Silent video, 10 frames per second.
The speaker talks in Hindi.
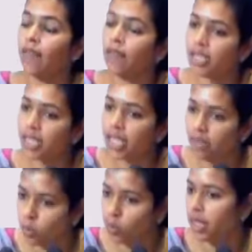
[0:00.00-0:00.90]
वैसा ही
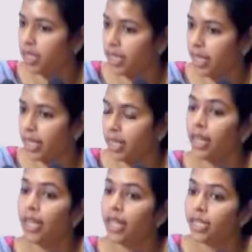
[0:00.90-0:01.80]
बोलना चाहिए
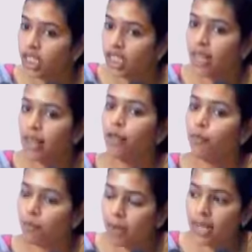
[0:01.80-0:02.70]
चल
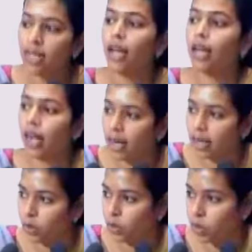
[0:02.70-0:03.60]
मल अगाड़
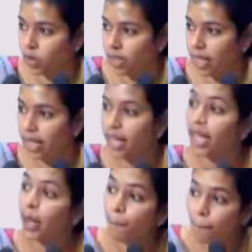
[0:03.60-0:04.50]
दोष होता है
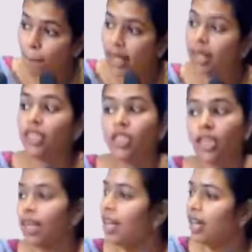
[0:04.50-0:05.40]
मल
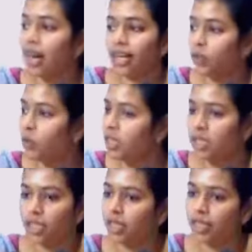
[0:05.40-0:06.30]
चल अगाड़ दोष
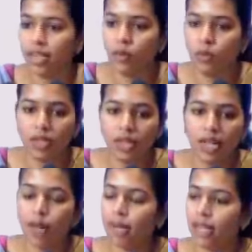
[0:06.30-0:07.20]
नहीं होता
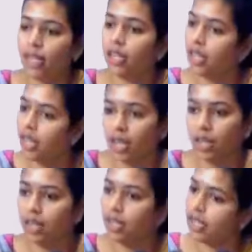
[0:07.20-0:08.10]
कहाँ बैठे हैं
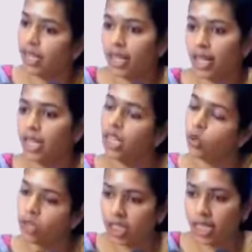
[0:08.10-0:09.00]
हाँ ठीक है
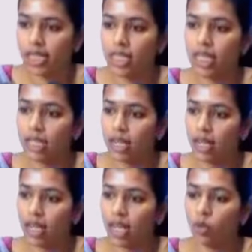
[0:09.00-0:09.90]
तो जैसा लिखा
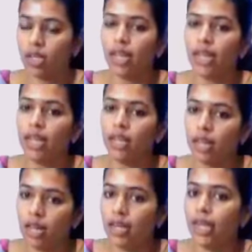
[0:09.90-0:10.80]
गया होता है
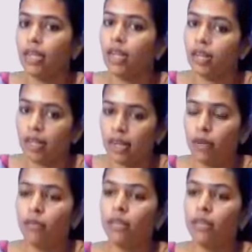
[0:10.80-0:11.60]
हर एक का क्रम